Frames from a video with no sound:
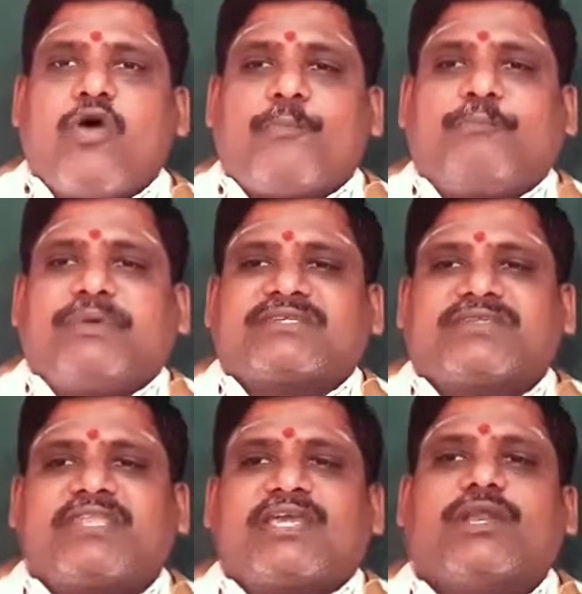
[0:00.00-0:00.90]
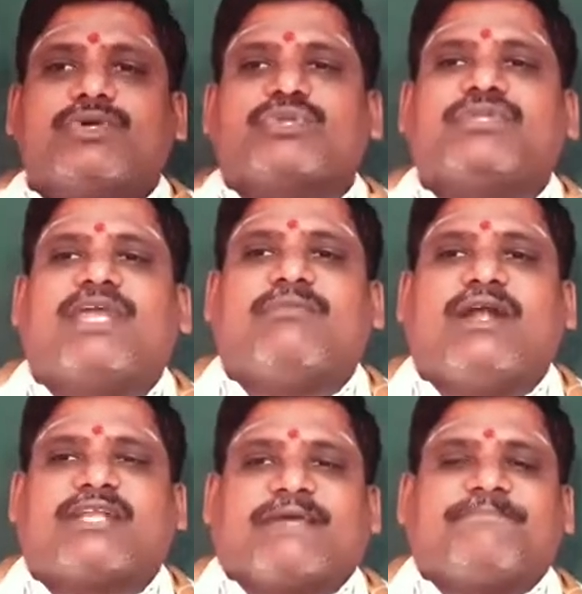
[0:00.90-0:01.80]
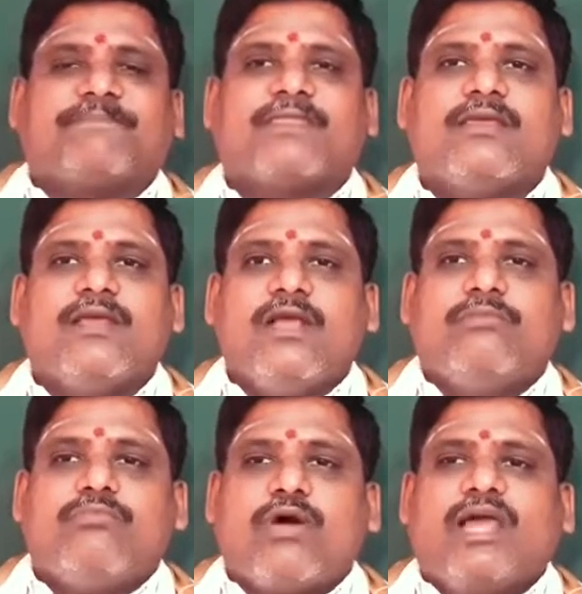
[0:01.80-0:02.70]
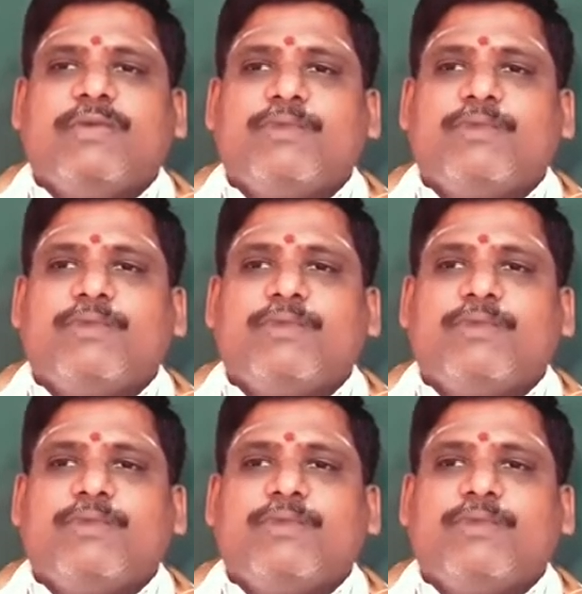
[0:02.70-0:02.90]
గొప్ప స్థితి కలుగుతుందన్నమాట మొగలి